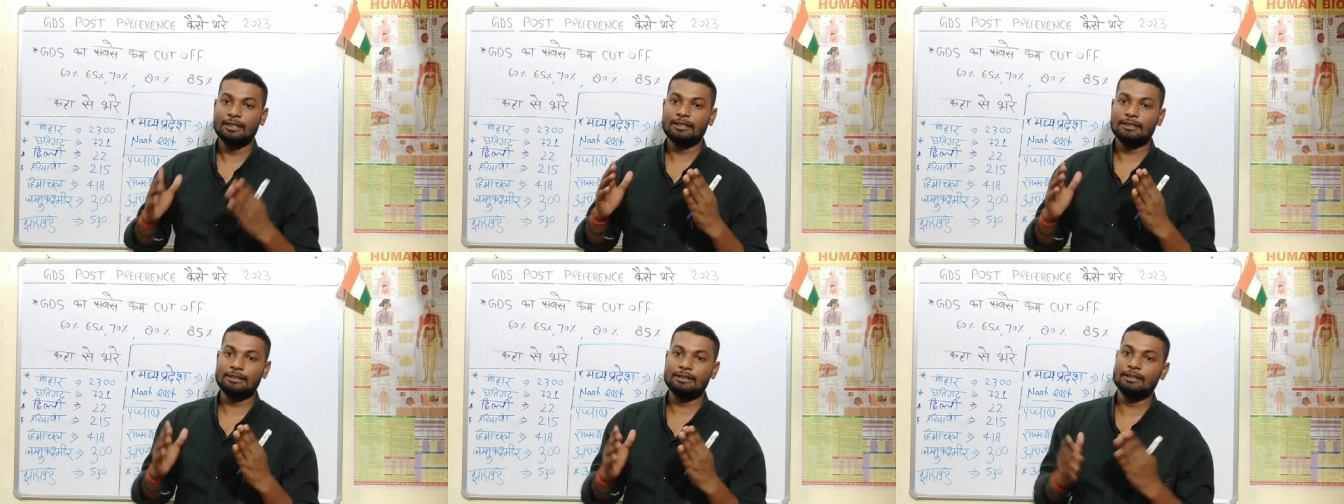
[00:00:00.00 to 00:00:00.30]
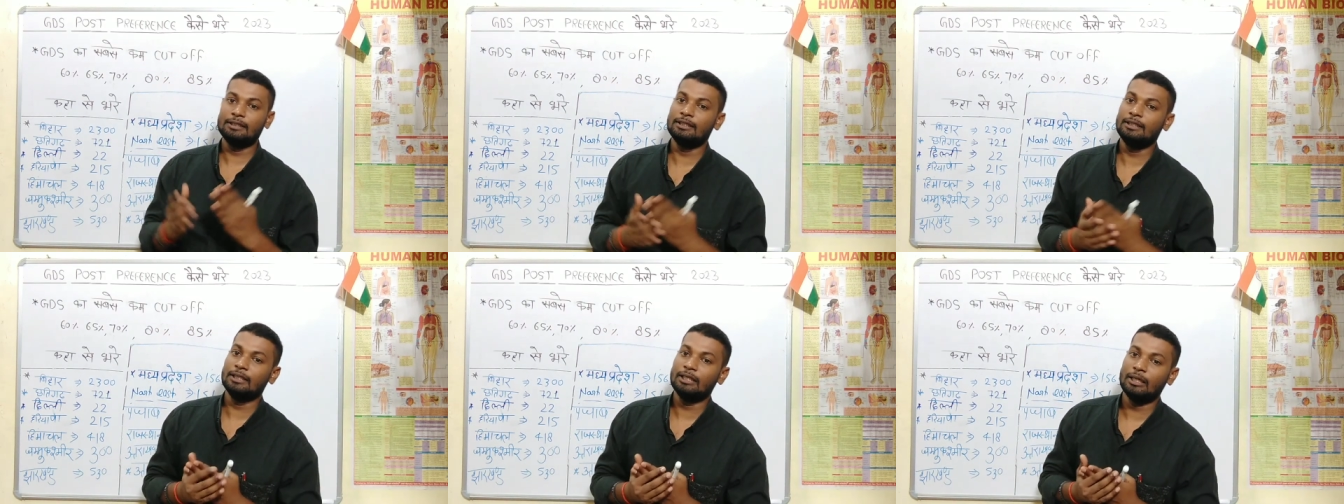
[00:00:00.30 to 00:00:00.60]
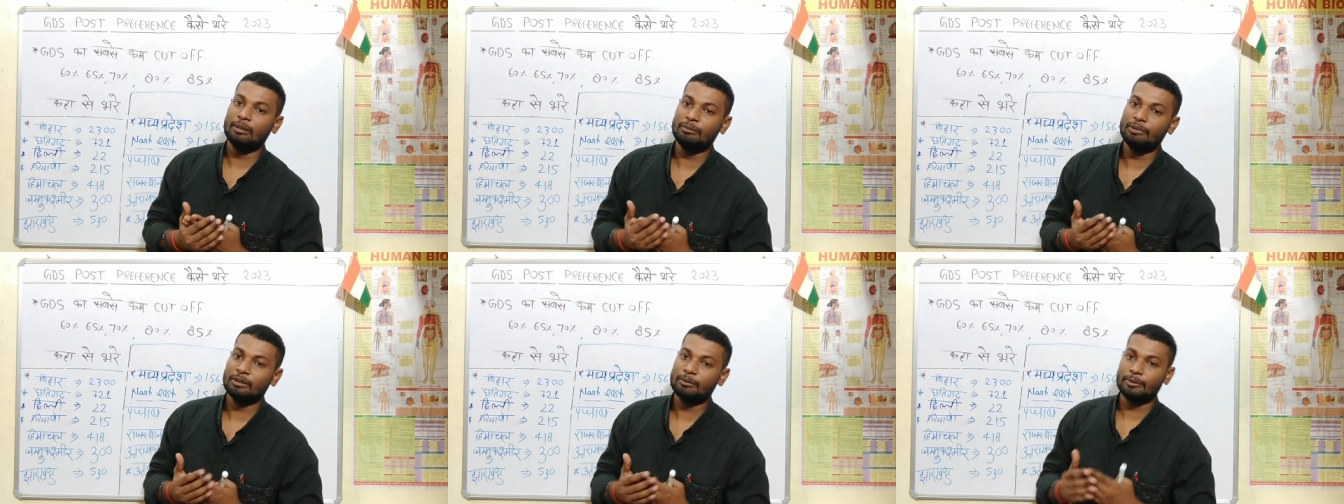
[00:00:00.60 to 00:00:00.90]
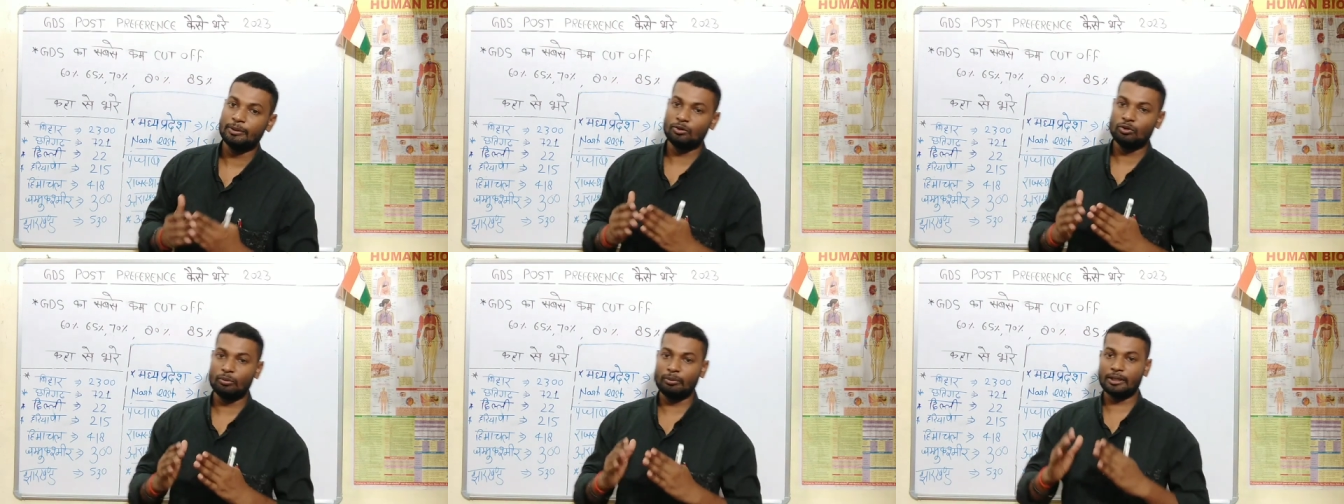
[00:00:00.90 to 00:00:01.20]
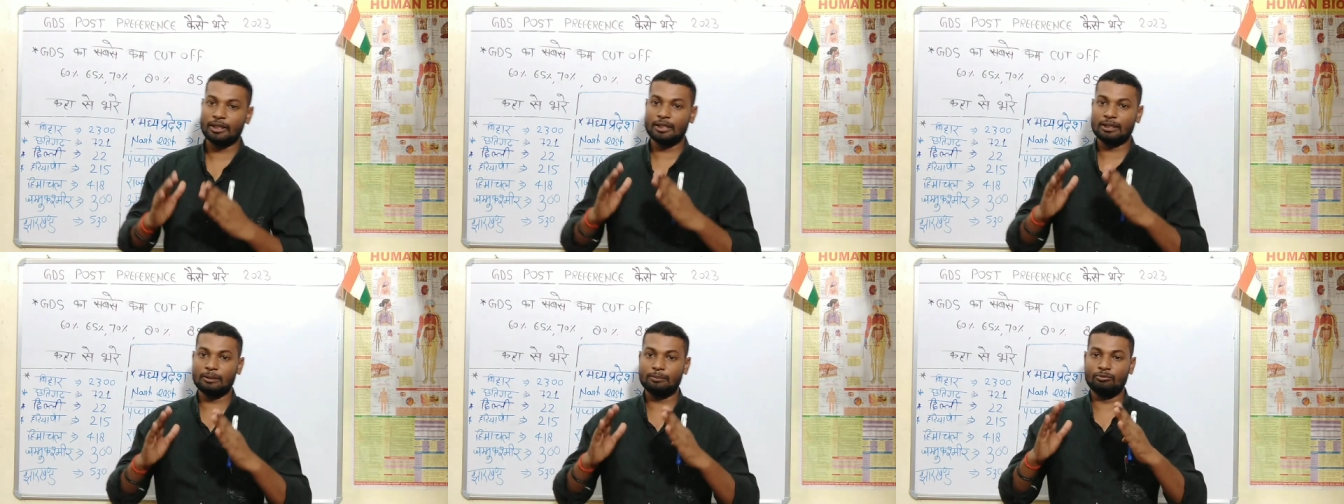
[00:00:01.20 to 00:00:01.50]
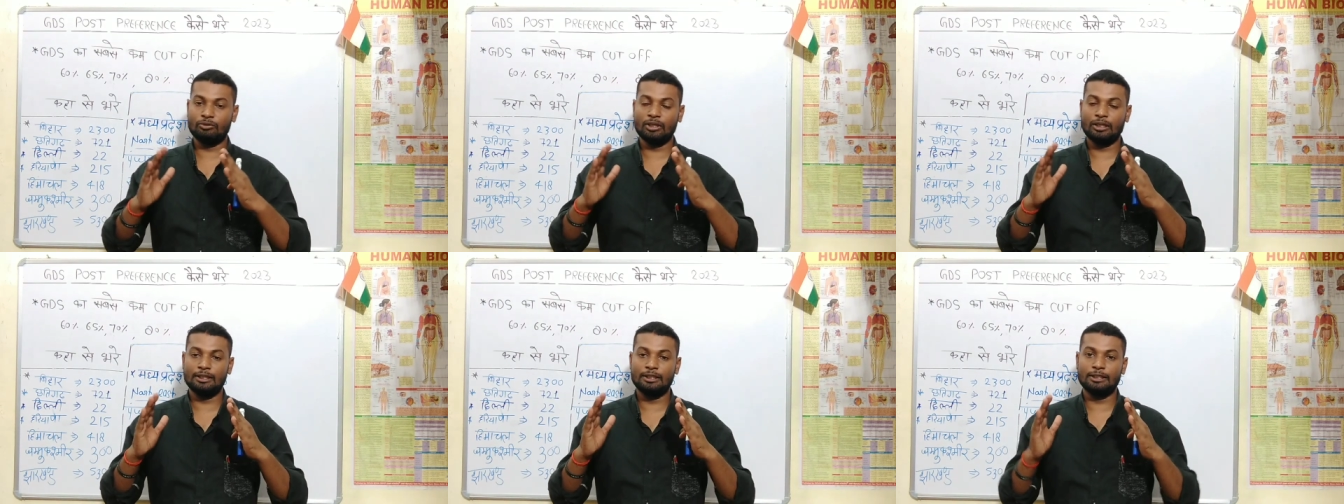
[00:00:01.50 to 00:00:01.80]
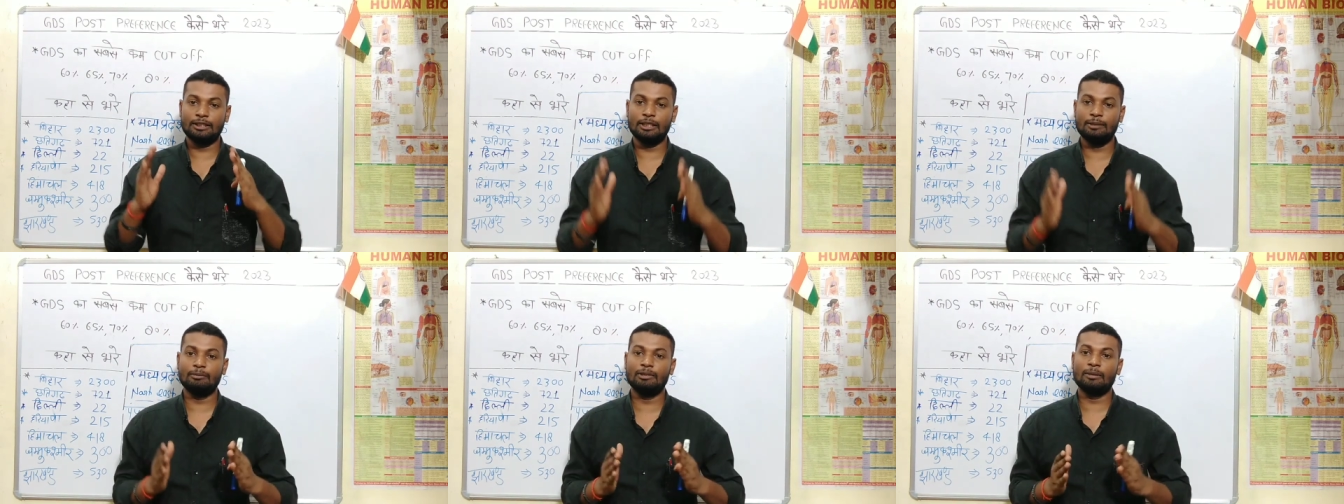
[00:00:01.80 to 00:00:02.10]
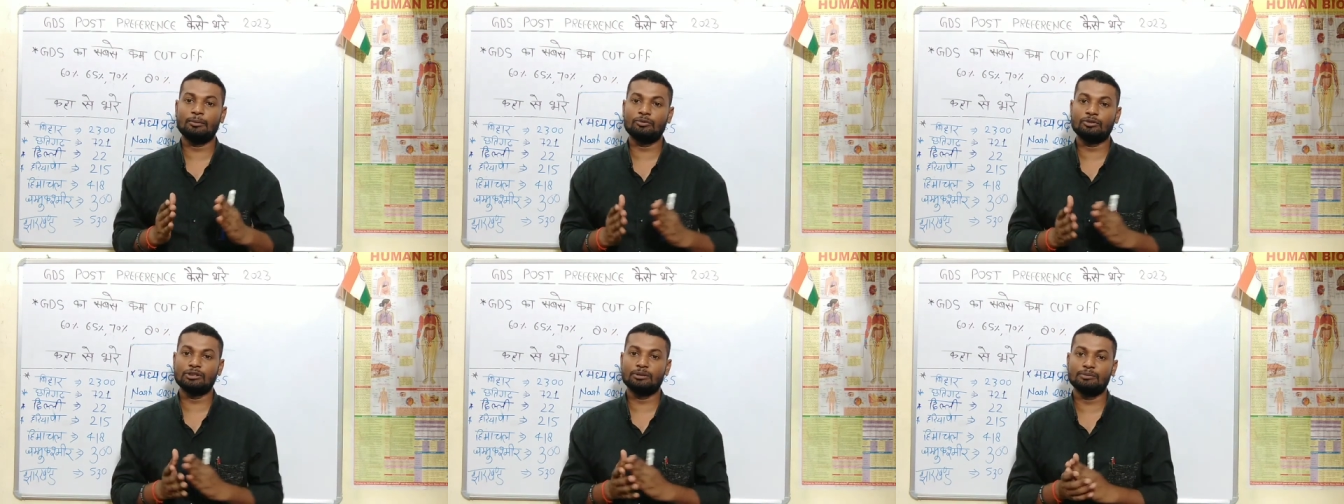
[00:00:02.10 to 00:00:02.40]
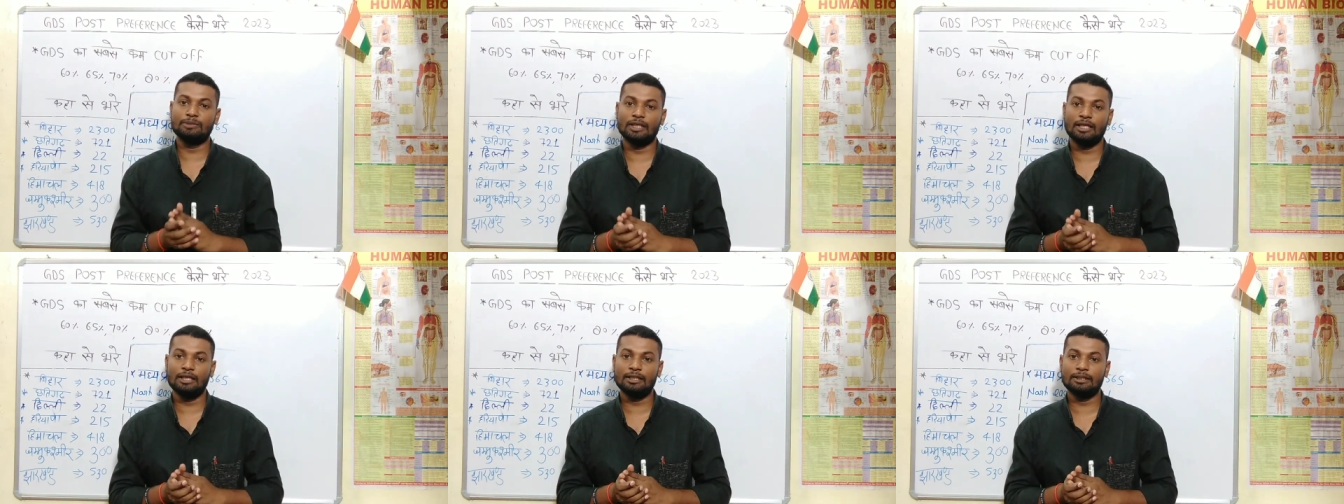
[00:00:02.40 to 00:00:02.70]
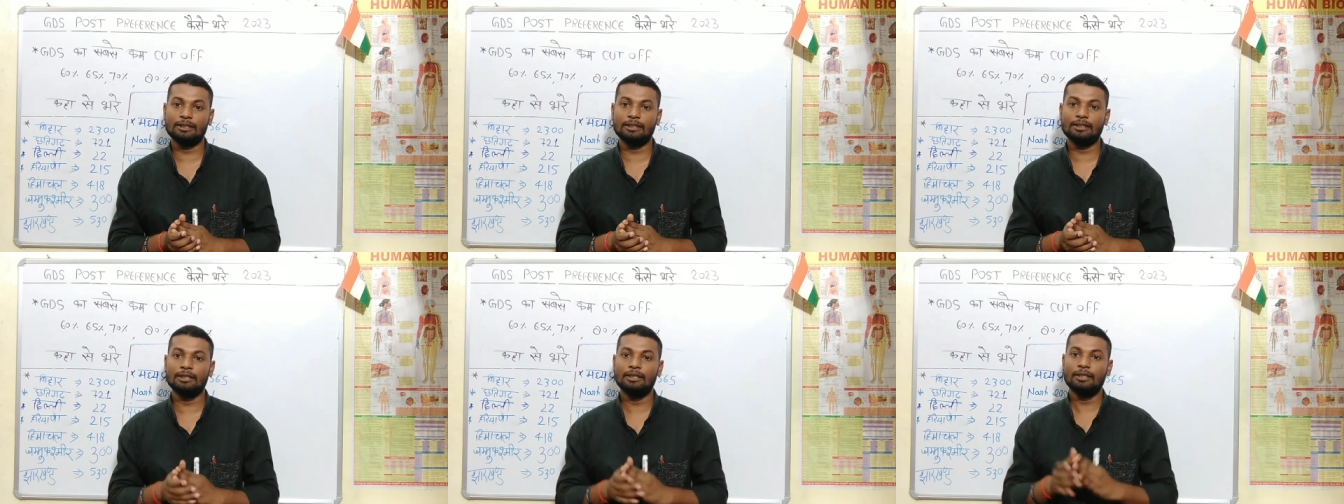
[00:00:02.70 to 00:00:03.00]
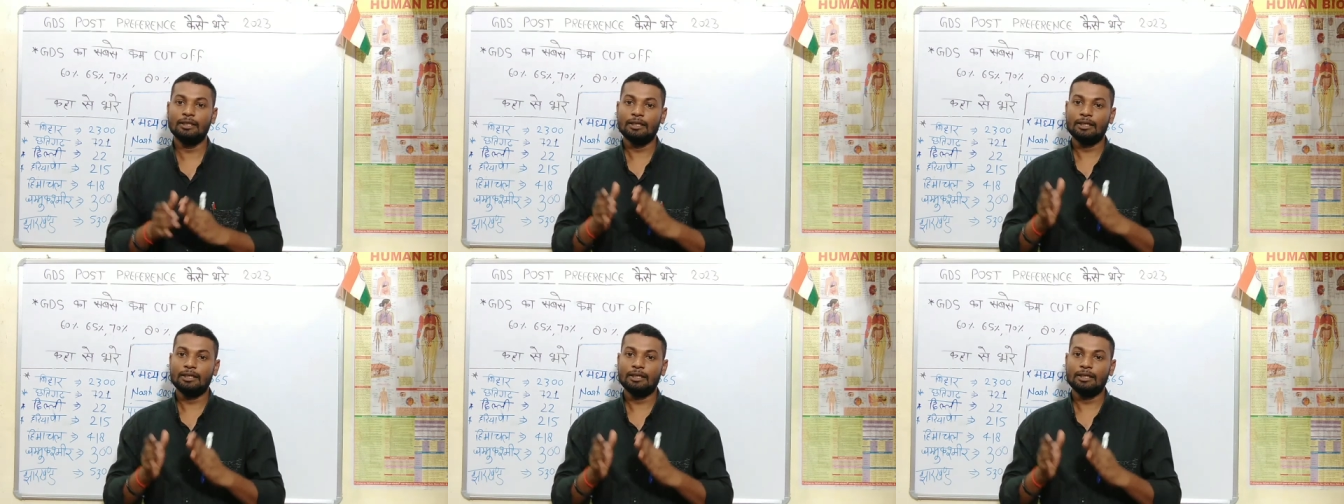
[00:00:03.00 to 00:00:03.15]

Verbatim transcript: इसीलिए हम एक वीडियो बना के पूरा डिटेल में आपको समझाएंगे